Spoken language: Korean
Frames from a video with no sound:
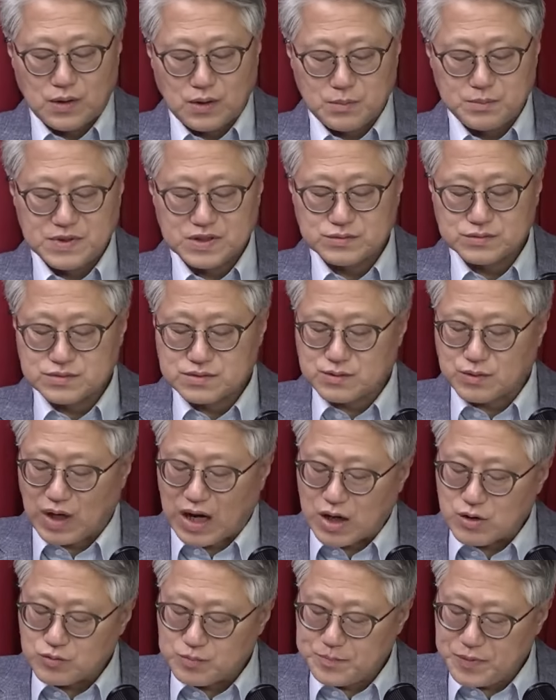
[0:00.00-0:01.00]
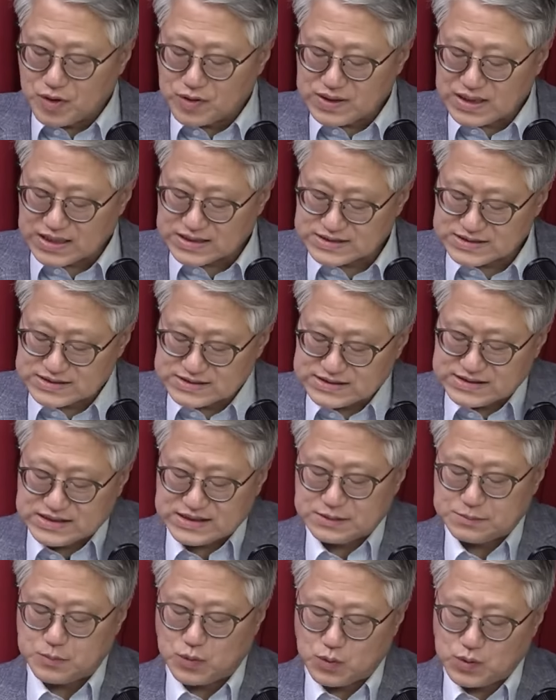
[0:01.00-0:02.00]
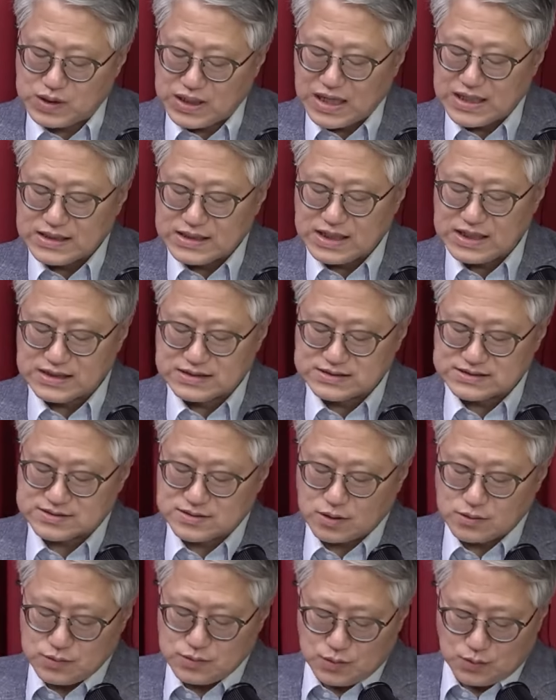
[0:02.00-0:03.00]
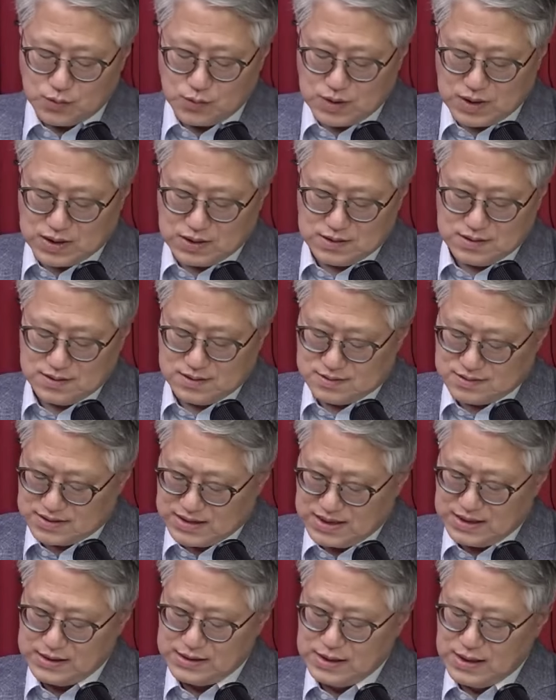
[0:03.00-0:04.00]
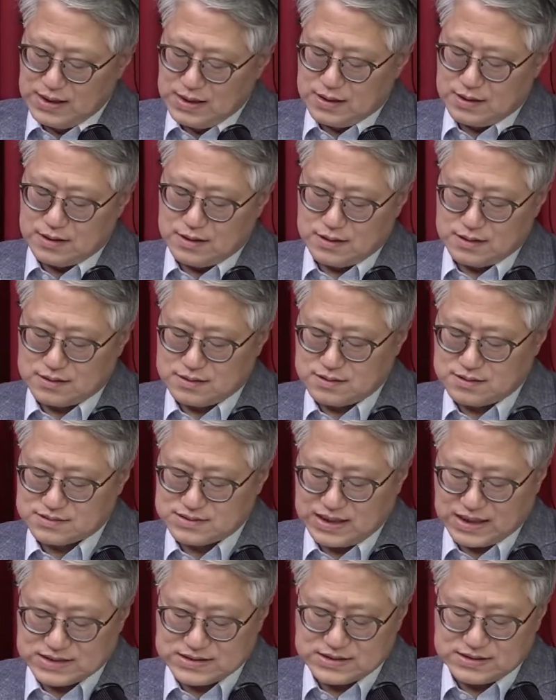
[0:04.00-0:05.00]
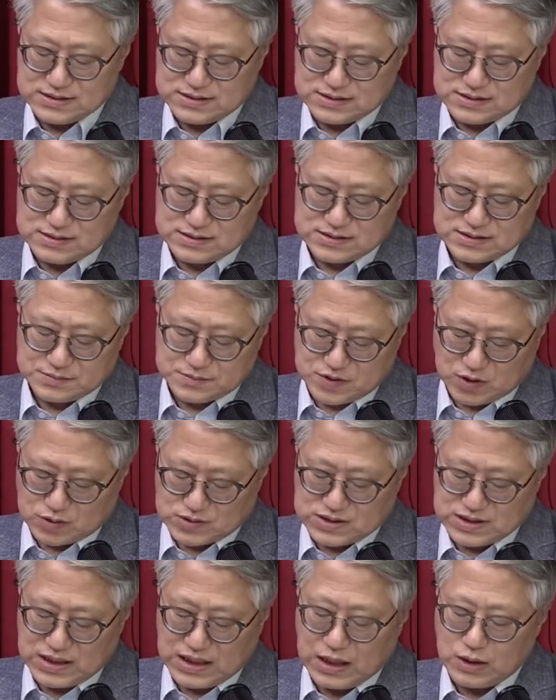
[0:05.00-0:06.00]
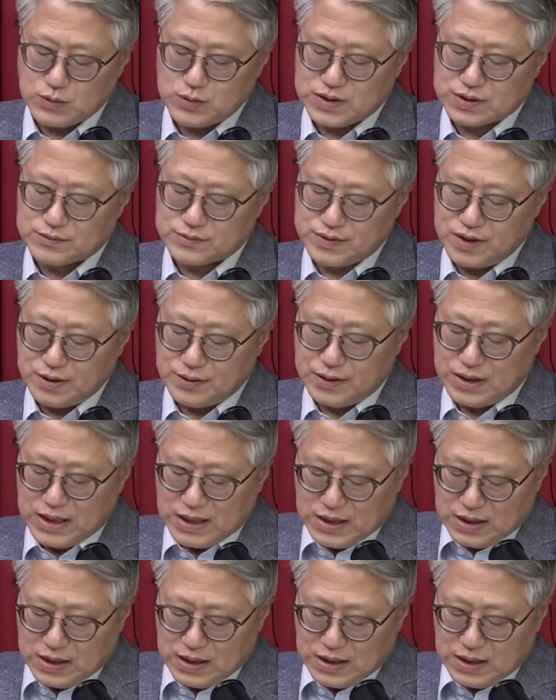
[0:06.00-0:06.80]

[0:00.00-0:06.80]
미국 광우병이라든지 뭐 옛날 그 선동과 관련된 그런 사실들을 지금 적시를 하고 있고요.